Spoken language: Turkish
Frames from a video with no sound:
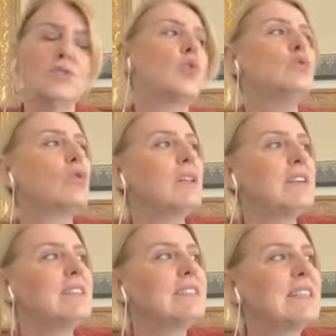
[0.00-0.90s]

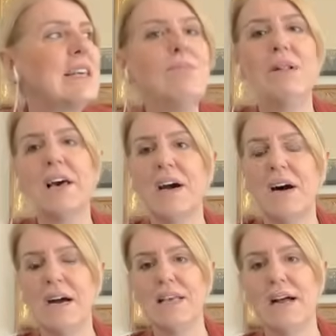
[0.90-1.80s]
Çocuklarınız kimlere
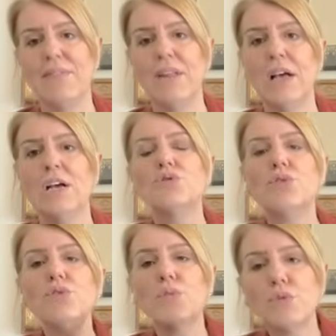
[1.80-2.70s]
hayran?
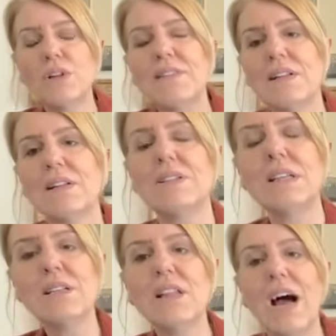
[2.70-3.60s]
Çünkü bu nasıldır?
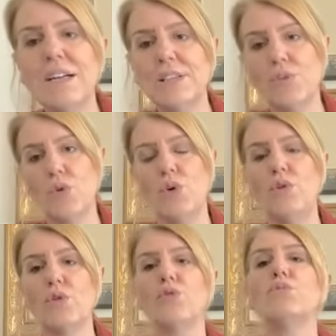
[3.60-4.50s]
Yıllardır
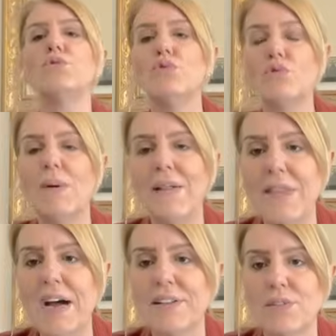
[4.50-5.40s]
söylüyoruz. Bunu
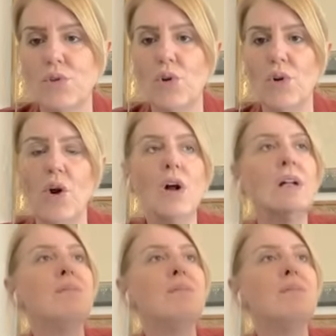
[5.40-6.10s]
uzmanlar da söylüyor.